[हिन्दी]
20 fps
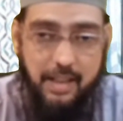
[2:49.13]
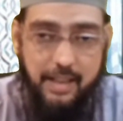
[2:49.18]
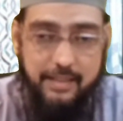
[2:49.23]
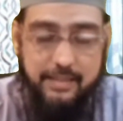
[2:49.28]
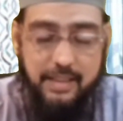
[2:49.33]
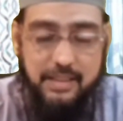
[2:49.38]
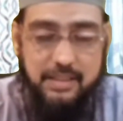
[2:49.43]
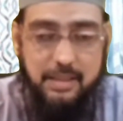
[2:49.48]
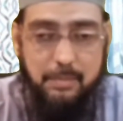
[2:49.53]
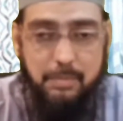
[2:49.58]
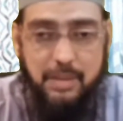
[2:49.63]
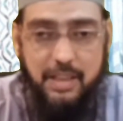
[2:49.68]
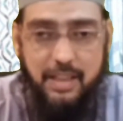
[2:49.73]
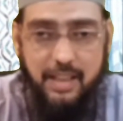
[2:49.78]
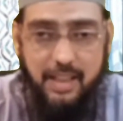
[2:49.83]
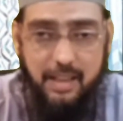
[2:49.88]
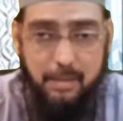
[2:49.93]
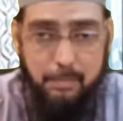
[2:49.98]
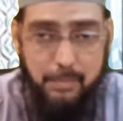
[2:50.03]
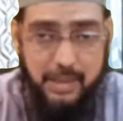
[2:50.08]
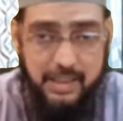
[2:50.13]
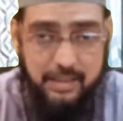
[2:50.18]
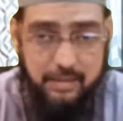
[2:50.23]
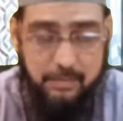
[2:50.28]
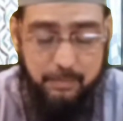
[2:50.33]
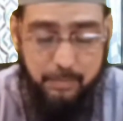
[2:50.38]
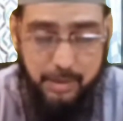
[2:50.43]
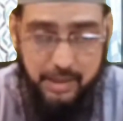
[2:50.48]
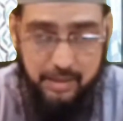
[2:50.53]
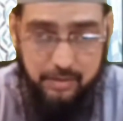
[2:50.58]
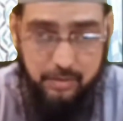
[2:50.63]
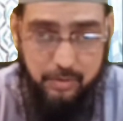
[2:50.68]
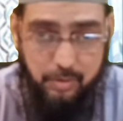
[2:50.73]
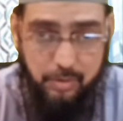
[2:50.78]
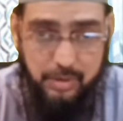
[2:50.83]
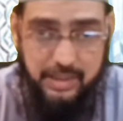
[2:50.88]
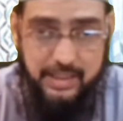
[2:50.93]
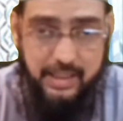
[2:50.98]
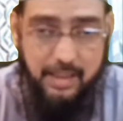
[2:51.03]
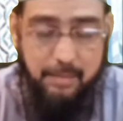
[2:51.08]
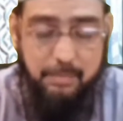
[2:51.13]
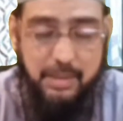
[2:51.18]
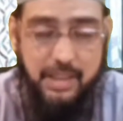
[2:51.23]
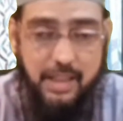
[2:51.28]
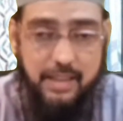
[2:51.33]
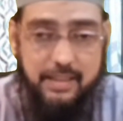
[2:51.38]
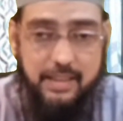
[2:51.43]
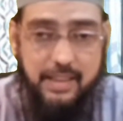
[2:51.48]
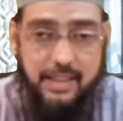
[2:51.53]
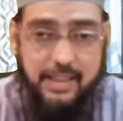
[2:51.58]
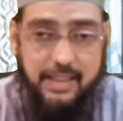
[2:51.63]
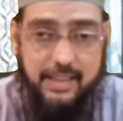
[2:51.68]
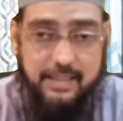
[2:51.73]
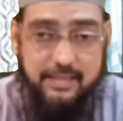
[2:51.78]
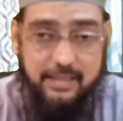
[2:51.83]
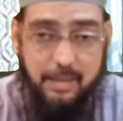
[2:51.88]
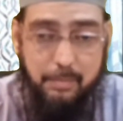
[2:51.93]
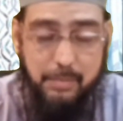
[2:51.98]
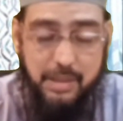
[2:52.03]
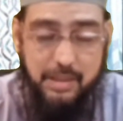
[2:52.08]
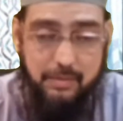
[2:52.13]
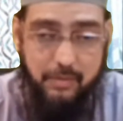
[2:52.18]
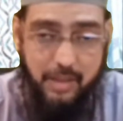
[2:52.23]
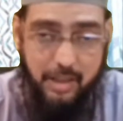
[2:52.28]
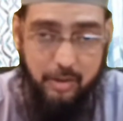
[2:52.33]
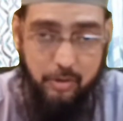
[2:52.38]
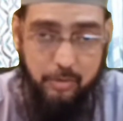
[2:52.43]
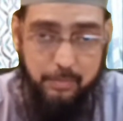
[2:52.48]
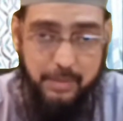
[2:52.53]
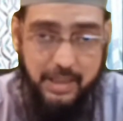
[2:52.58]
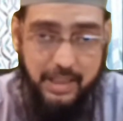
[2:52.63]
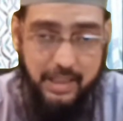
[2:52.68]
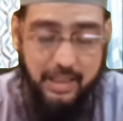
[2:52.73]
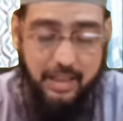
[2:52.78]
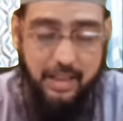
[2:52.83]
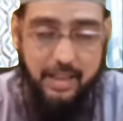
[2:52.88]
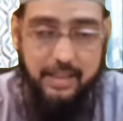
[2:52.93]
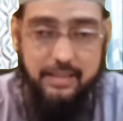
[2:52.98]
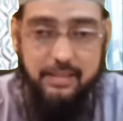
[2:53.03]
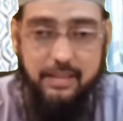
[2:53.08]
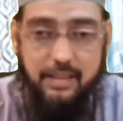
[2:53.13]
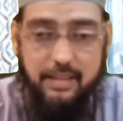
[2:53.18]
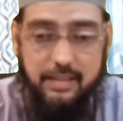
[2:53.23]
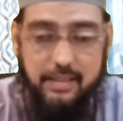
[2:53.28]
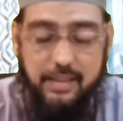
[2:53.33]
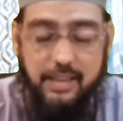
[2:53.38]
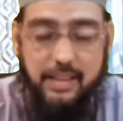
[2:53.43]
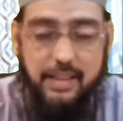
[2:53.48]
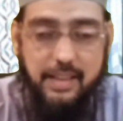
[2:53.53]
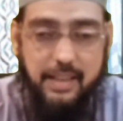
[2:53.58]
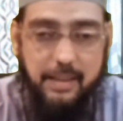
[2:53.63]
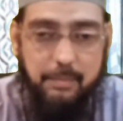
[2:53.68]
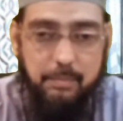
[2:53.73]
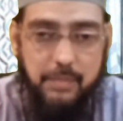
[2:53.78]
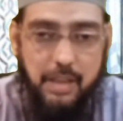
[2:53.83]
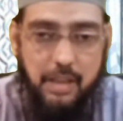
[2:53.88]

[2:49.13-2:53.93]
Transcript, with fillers: हज़रत जबरील अमीन फिर दुनिया में आते हैं ज़मीन वालों में ऐलान करते हैं